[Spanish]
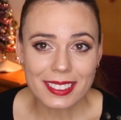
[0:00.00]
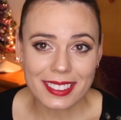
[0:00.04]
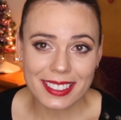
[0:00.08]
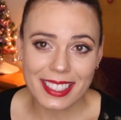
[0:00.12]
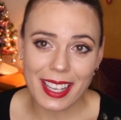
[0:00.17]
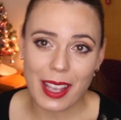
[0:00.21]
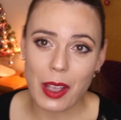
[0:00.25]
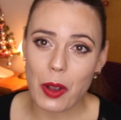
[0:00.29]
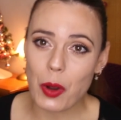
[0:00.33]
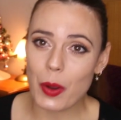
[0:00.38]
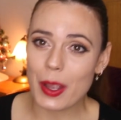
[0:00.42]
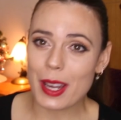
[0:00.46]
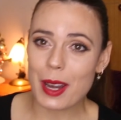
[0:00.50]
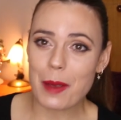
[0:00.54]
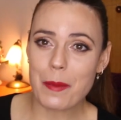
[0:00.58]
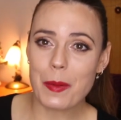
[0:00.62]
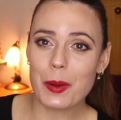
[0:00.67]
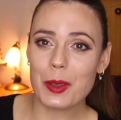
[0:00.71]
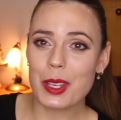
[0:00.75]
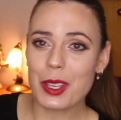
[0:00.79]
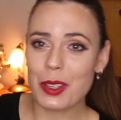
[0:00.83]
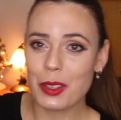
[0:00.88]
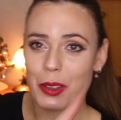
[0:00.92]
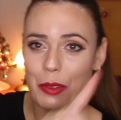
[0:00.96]
que os iré
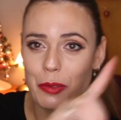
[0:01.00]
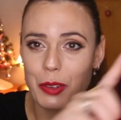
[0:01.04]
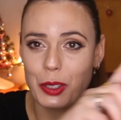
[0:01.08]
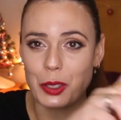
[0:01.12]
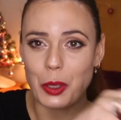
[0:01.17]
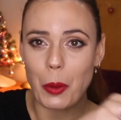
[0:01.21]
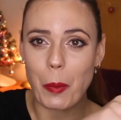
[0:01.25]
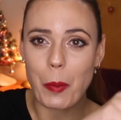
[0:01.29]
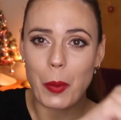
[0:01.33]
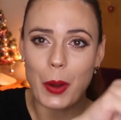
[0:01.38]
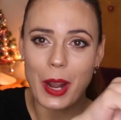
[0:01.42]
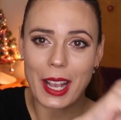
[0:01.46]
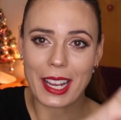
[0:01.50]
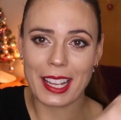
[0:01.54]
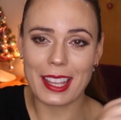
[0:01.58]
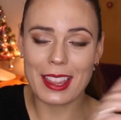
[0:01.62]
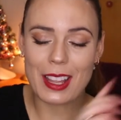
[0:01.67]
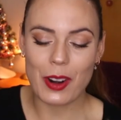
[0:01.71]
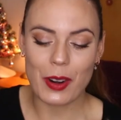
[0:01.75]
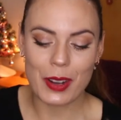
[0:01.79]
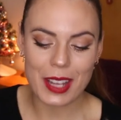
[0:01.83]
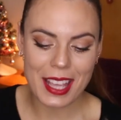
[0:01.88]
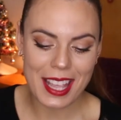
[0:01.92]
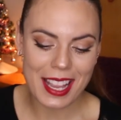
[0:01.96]
poniendo fotos por aquí
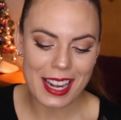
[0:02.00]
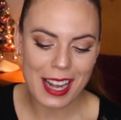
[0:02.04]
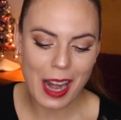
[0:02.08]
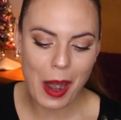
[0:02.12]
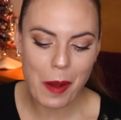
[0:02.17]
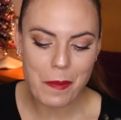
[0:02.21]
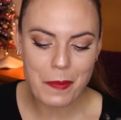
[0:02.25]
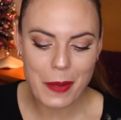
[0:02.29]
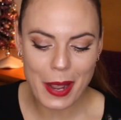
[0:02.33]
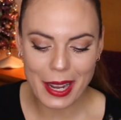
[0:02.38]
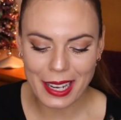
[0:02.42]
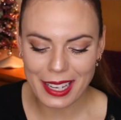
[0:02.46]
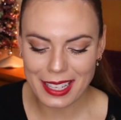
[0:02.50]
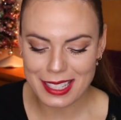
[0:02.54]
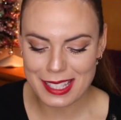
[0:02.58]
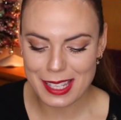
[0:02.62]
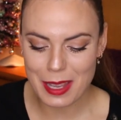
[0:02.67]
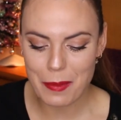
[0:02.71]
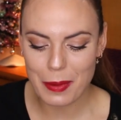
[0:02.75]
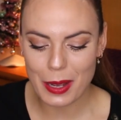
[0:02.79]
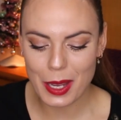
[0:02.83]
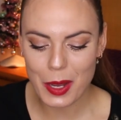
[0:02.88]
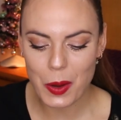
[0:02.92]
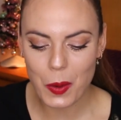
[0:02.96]
del original para que
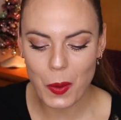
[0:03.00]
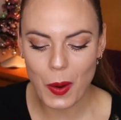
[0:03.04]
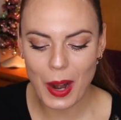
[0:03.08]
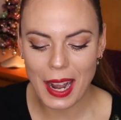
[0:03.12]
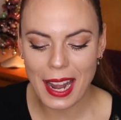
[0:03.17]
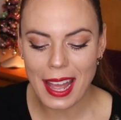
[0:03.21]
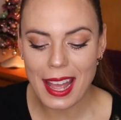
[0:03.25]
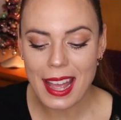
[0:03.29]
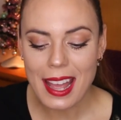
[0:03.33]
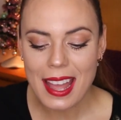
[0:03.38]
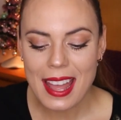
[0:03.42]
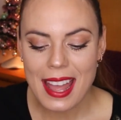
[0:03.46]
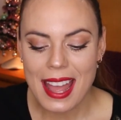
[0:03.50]
sepáis cuál es,